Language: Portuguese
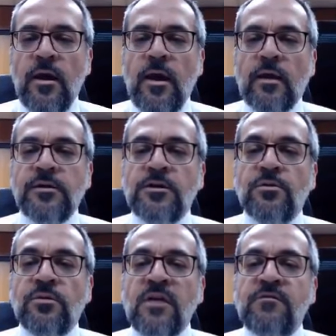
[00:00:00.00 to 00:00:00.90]
é, a gente
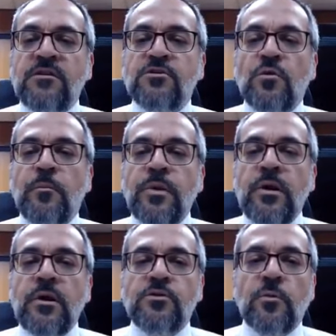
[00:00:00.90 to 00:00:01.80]
não deve discutir
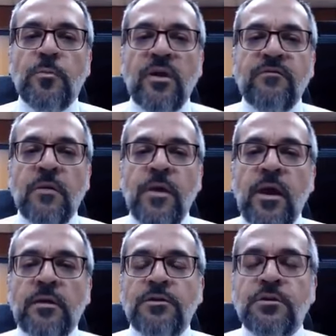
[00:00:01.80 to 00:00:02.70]
isso
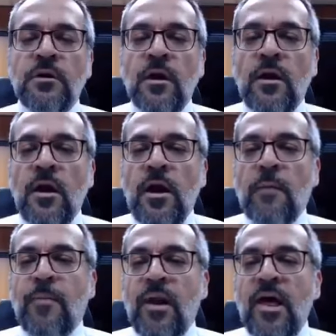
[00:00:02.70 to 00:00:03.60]
previamente. A
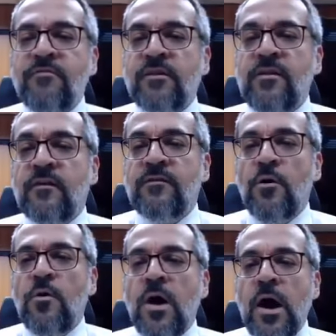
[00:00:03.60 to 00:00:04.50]
palavra tem que ser
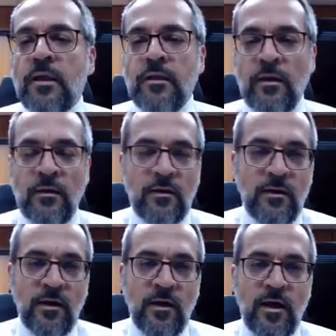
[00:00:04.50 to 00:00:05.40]
honrada.
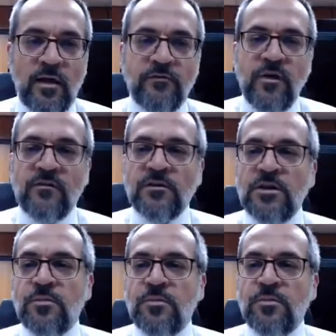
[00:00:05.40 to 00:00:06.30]
Às vezes a
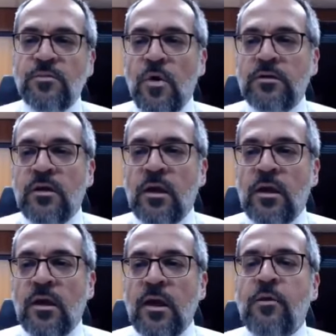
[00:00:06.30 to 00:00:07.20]
gente pode ter que
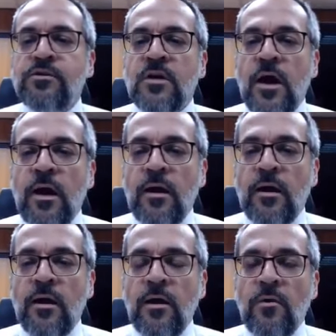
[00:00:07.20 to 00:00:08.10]
renegociar
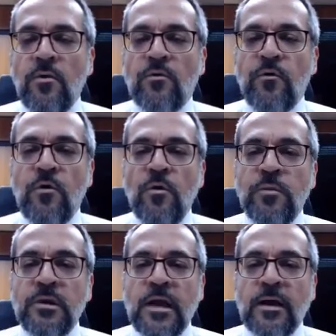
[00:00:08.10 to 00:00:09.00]
o que foi
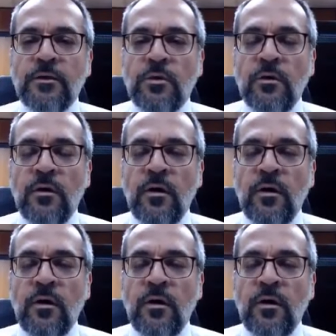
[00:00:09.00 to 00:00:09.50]
combinado.